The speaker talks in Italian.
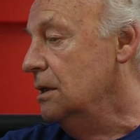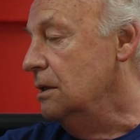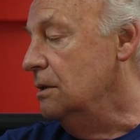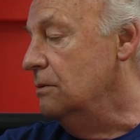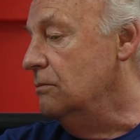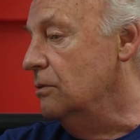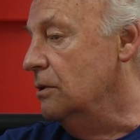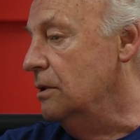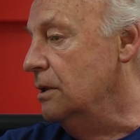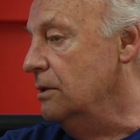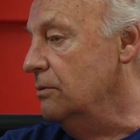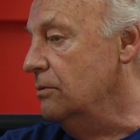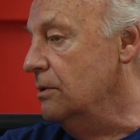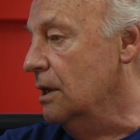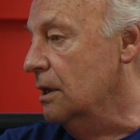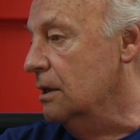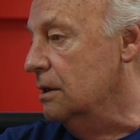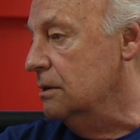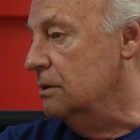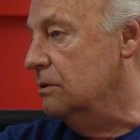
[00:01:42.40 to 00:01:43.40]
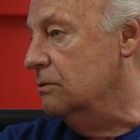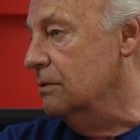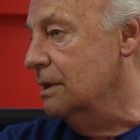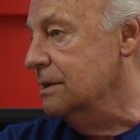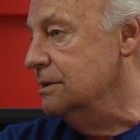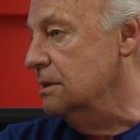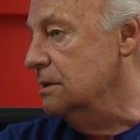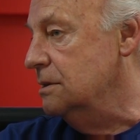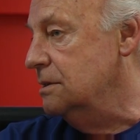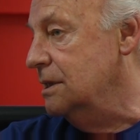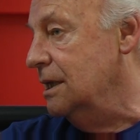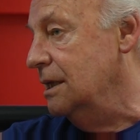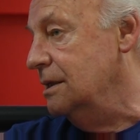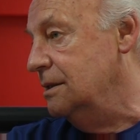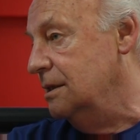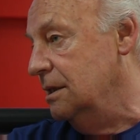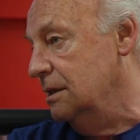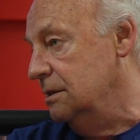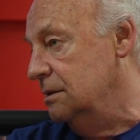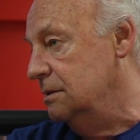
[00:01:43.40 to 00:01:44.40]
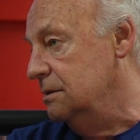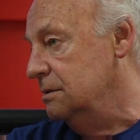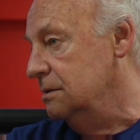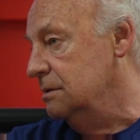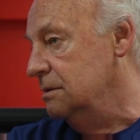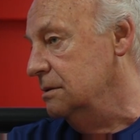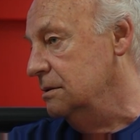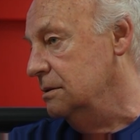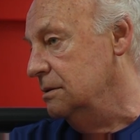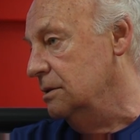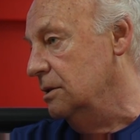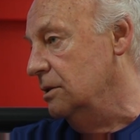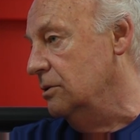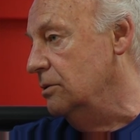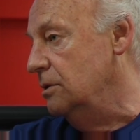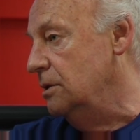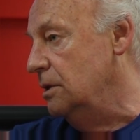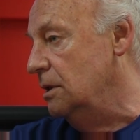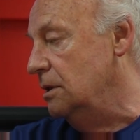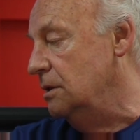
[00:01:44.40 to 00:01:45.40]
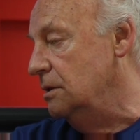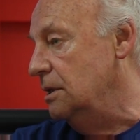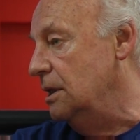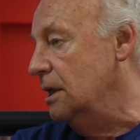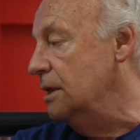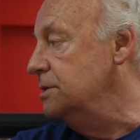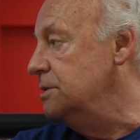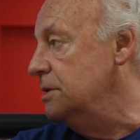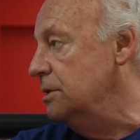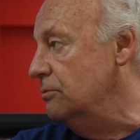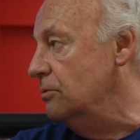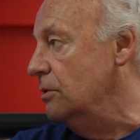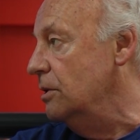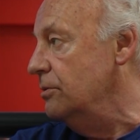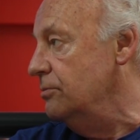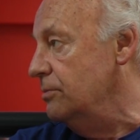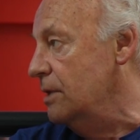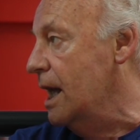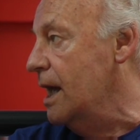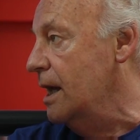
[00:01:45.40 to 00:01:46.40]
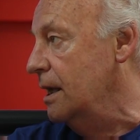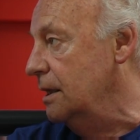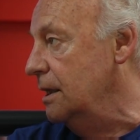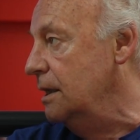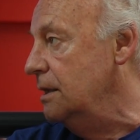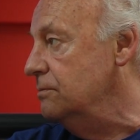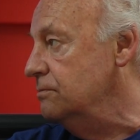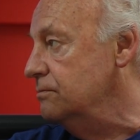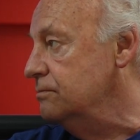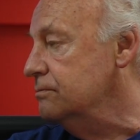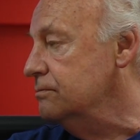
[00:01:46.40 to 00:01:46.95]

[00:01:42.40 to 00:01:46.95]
In Bolivia quasi 7 di ogni 10 boliviani